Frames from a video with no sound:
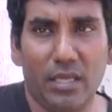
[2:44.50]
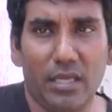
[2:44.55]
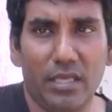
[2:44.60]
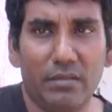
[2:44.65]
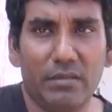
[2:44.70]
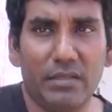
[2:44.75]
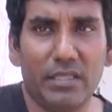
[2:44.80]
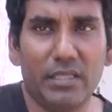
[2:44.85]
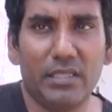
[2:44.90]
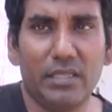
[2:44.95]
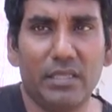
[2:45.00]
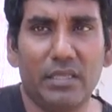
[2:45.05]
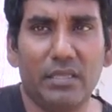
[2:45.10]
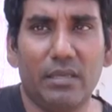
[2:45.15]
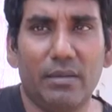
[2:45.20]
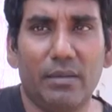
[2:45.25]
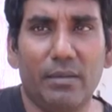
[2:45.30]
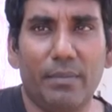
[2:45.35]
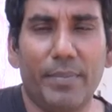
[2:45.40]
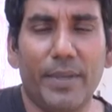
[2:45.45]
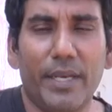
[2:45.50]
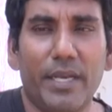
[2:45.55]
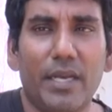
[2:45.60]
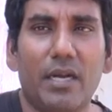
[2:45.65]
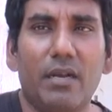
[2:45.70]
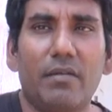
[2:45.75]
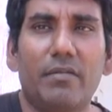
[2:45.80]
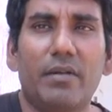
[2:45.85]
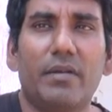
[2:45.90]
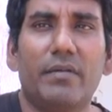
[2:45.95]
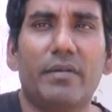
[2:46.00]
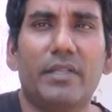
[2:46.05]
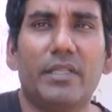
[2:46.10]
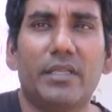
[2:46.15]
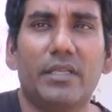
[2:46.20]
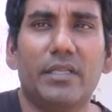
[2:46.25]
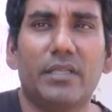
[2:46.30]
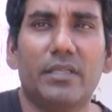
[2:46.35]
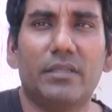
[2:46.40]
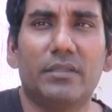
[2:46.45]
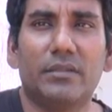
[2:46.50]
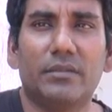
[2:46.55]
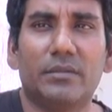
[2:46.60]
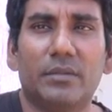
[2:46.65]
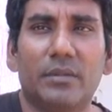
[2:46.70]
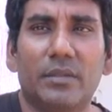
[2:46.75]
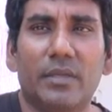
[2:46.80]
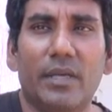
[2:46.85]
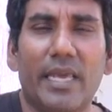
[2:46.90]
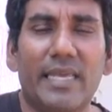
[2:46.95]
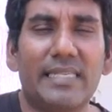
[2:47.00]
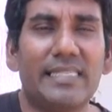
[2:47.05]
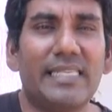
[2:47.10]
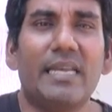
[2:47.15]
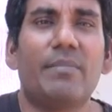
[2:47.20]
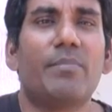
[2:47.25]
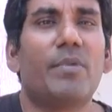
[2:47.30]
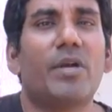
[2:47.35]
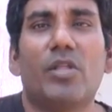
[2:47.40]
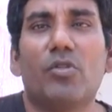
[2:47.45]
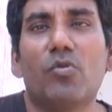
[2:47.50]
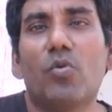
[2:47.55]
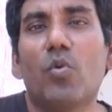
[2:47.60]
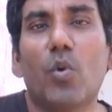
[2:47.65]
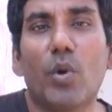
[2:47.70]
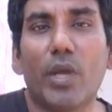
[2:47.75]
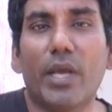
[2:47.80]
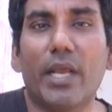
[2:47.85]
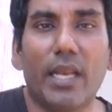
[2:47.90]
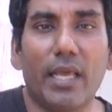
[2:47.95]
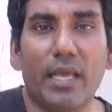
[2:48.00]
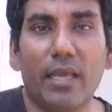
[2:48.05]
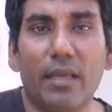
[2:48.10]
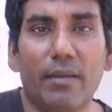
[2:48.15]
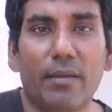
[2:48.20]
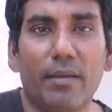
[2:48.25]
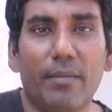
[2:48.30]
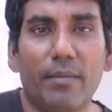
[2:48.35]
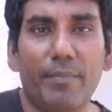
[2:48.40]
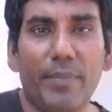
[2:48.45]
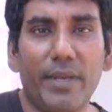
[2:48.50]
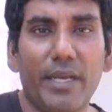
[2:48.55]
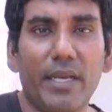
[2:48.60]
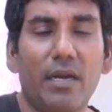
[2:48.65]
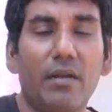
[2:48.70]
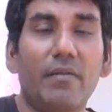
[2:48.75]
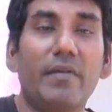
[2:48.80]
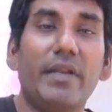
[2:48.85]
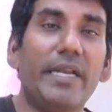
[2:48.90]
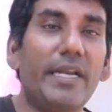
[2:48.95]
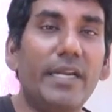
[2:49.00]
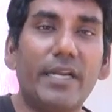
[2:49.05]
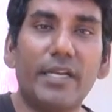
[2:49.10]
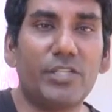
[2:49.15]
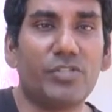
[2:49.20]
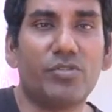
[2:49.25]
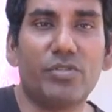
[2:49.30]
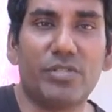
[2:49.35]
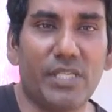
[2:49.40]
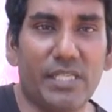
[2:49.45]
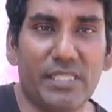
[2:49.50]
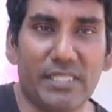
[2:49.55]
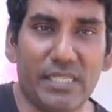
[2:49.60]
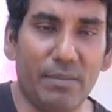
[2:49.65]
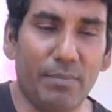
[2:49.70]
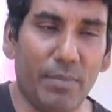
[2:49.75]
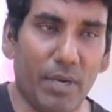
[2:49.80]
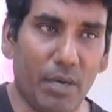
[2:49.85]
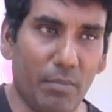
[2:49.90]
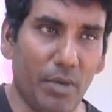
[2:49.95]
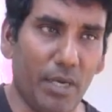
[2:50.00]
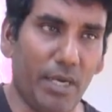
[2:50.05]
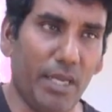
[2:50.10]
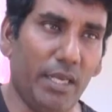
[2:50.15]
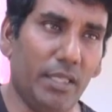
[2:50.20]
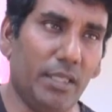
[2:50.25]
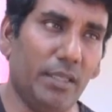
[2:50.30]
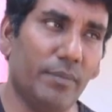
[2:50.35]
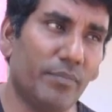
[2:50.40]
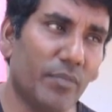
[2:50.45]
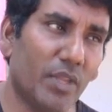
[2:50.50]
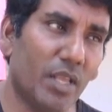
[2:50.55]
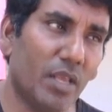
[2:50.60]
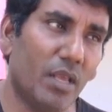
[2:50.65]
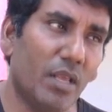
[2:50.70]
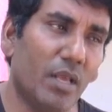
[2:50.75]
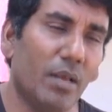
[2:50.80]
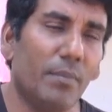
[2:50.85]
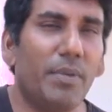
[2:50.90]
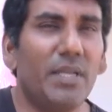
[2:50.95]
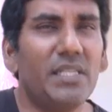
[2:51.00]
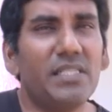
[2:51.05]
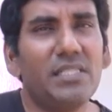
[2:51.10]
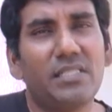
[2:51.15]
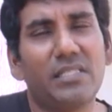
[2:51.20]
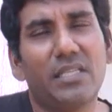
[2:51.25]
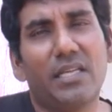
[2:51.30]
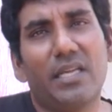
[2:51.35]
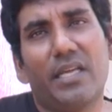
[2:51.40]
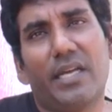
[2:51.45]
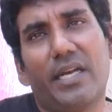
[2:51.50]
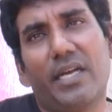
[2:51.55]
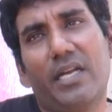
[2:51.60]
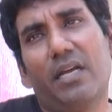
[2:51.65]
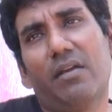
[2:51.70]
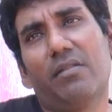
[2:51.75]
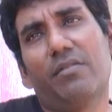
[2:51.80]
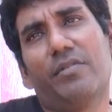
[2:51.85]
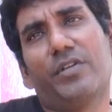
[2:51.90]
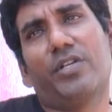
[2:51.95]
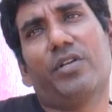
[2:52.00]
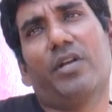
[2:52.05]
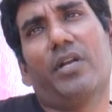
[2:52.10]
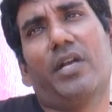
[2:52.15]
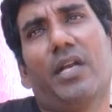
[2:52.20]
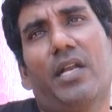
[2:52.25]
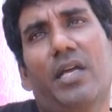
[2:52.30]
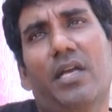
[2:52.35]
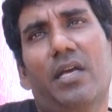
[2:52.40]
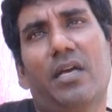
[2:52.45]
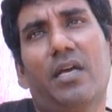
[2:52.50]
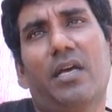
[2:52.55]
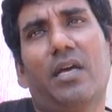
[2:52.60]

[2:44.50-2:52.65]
இது வந்து பெரிய அளவில் வந்து எக்ஸைட்மெண்ட் எதுவும் கொடுக்கல பெரிய அளவில் இன்ட்ரெஸ்ட்டும் சஸ்டெயின் பண்ண மாட்டேங்குது ப்ளஸ் ரெண்டாவது விஷயம் என்னென்னா